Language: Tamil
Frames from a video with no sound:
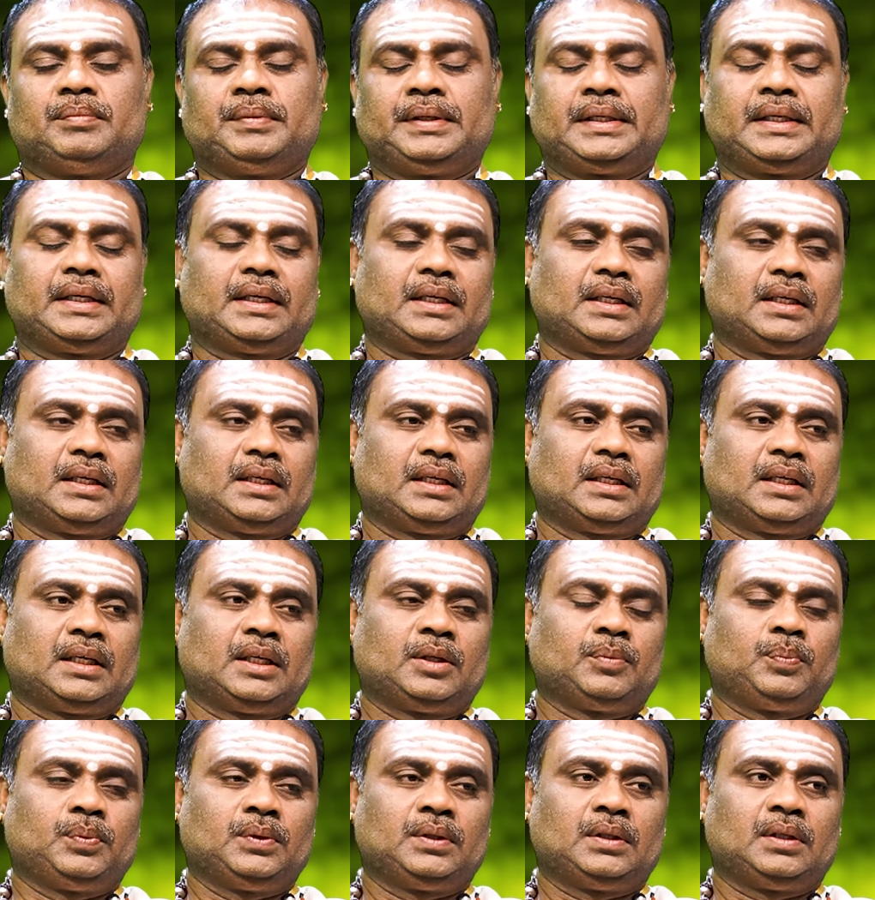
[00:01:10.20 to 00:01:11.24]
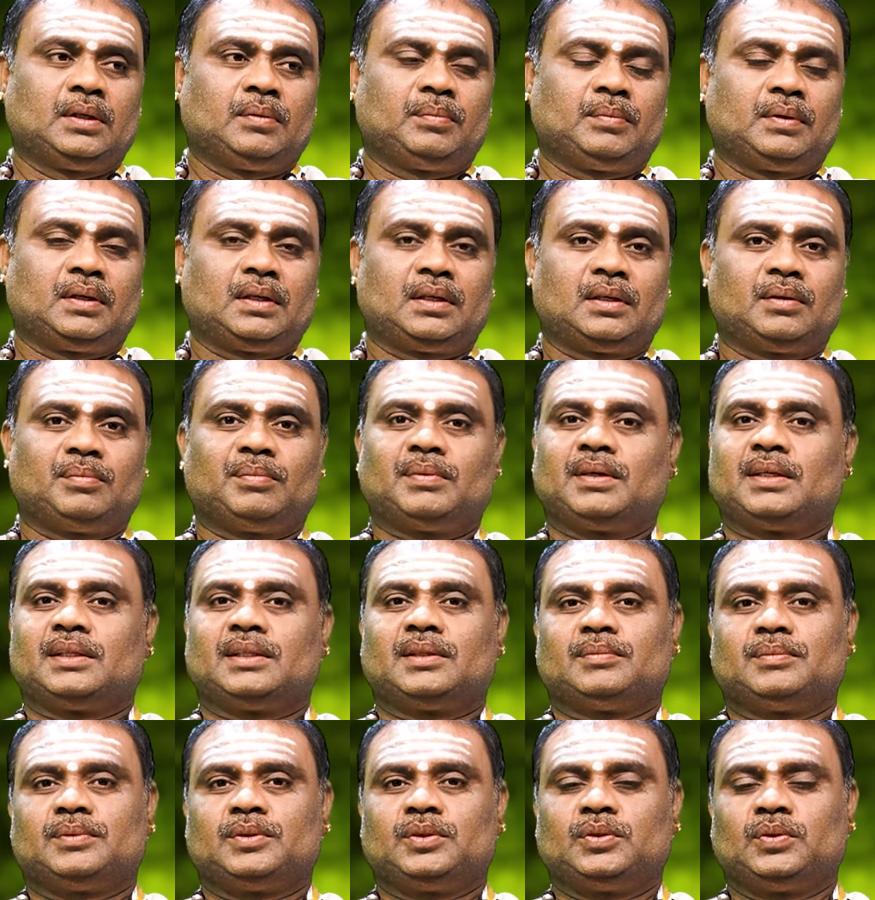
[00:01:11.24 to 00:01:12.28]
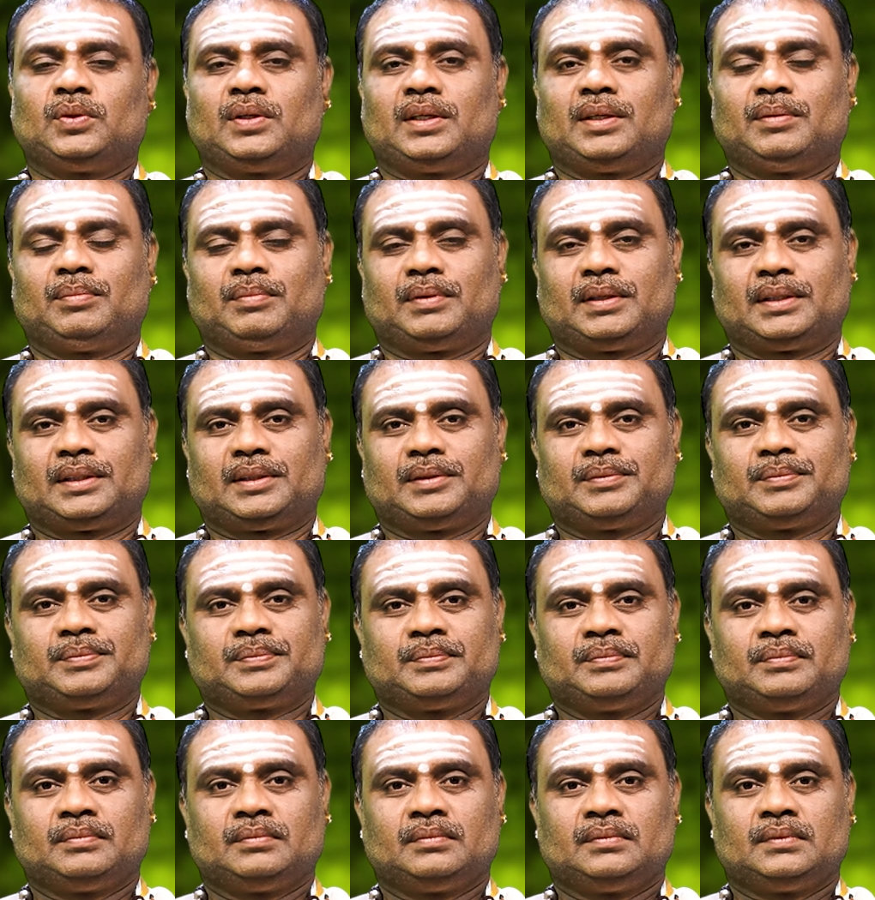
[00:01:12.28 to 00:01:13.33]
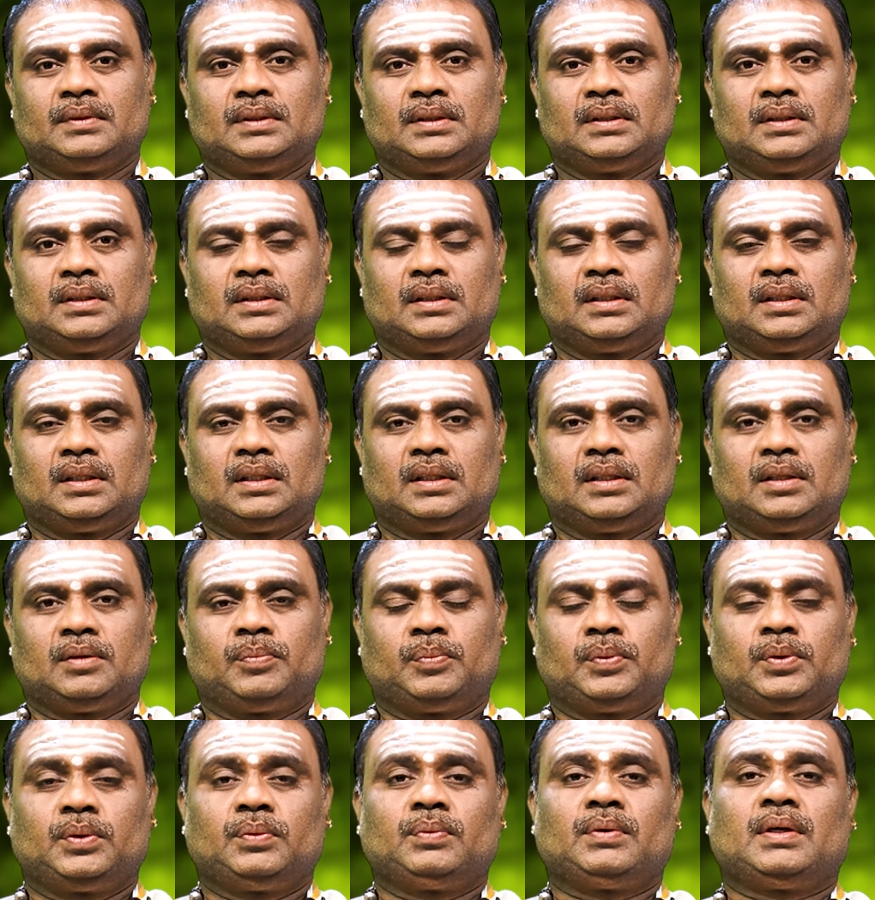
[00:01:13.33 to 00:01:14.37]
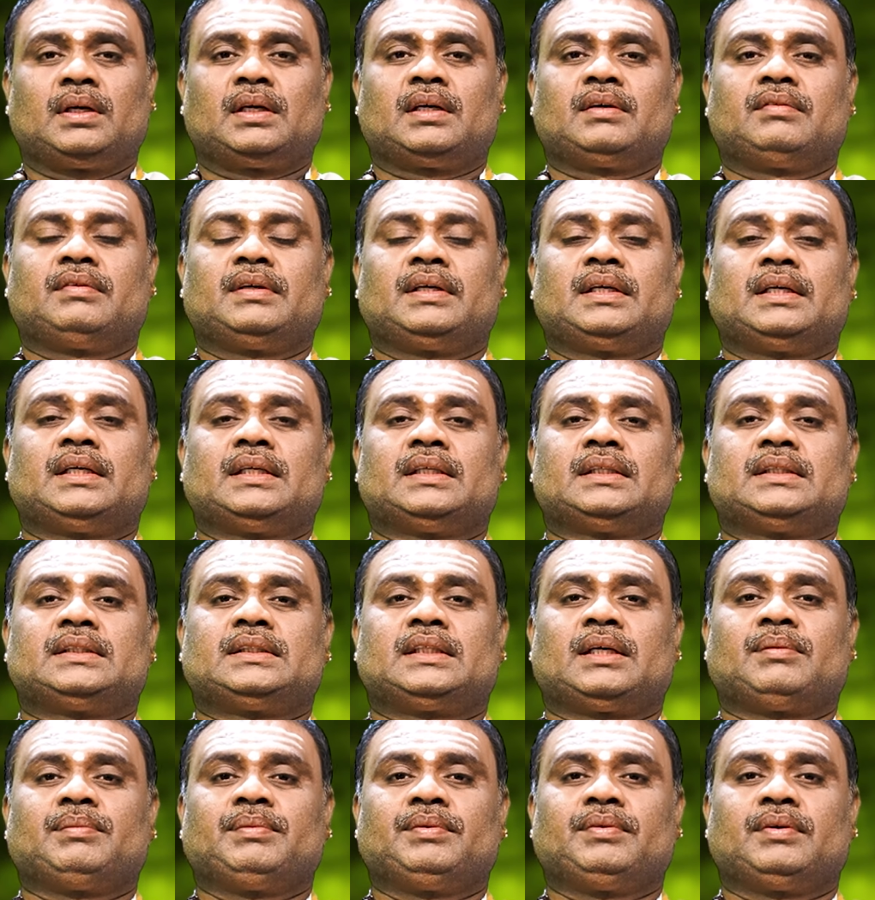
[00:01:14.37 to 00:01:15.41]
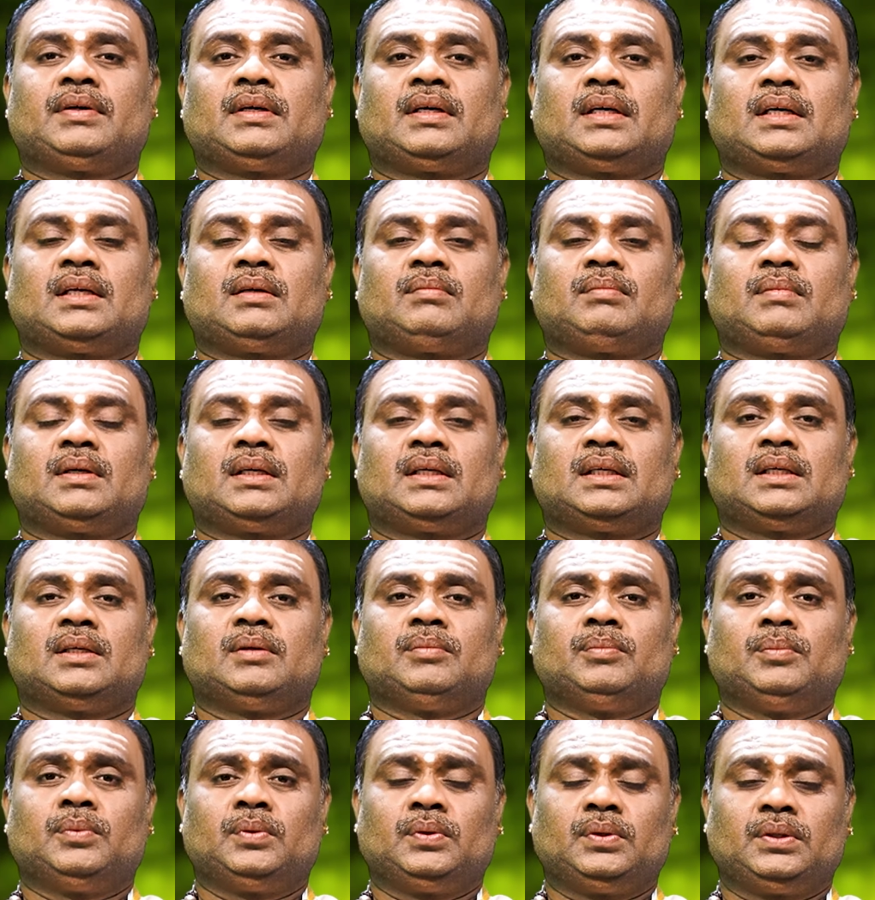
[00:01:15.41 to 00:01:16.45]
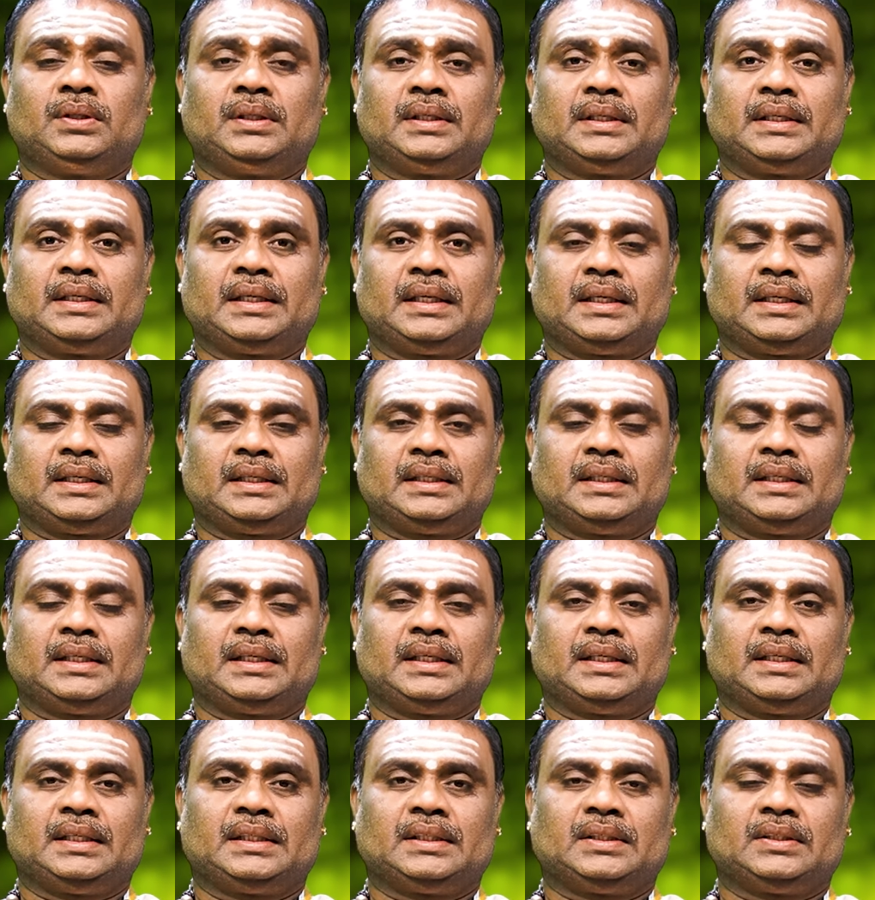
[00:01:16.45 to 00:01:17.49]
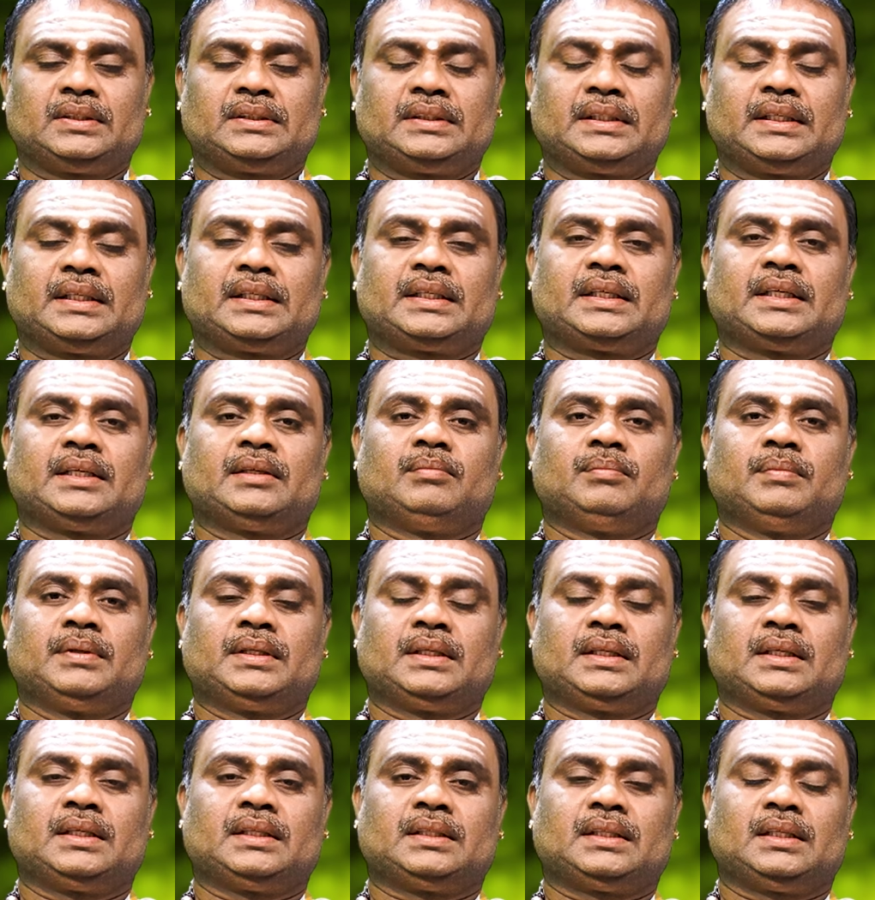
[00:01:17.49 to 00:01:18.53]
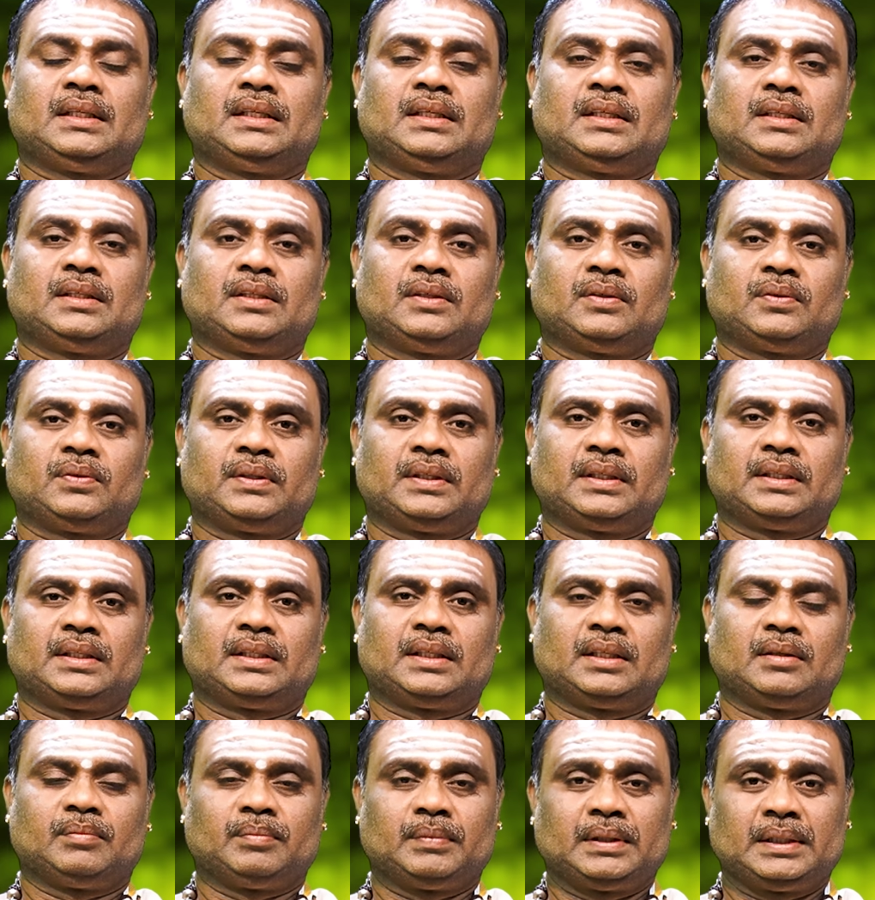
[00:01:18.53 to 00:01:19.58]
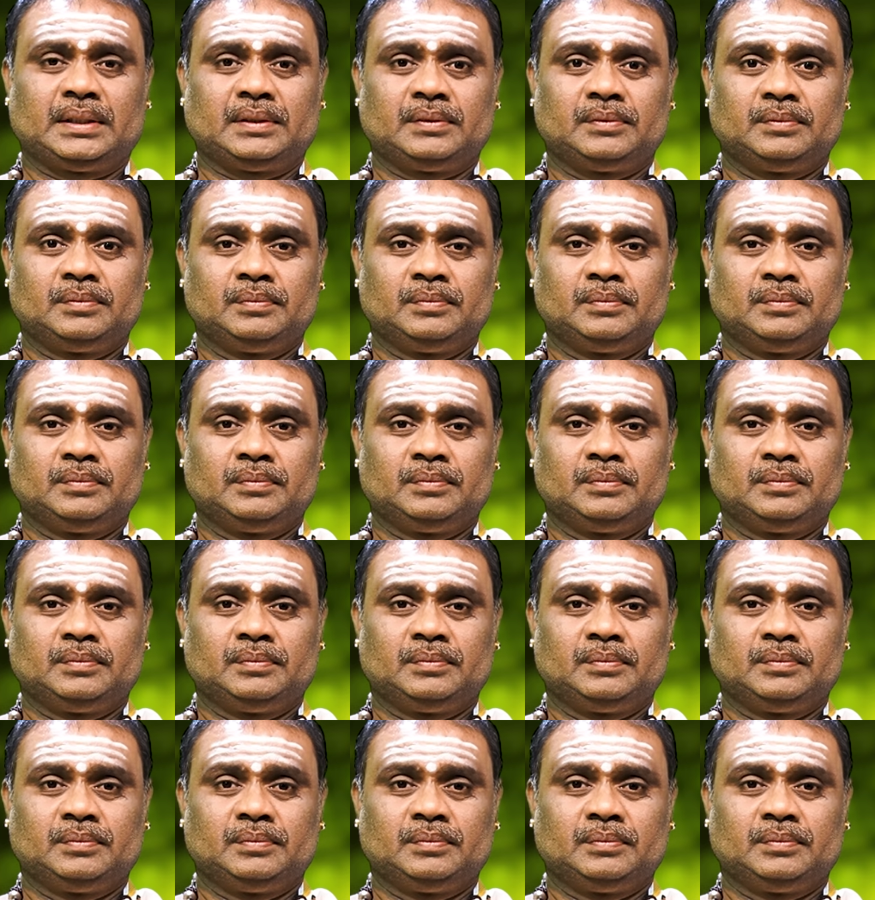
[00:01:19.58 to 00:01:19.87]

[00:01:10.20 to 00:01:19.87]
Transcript: மிக அற்புதமான மாதம் ஜூலை மாதம் பொதுவாகவே சமீப காலமாக மூன்று கிரக நிலைகள் சேர்க்கை மிதனத்தில் இருந்தக்கூடிய தன்மை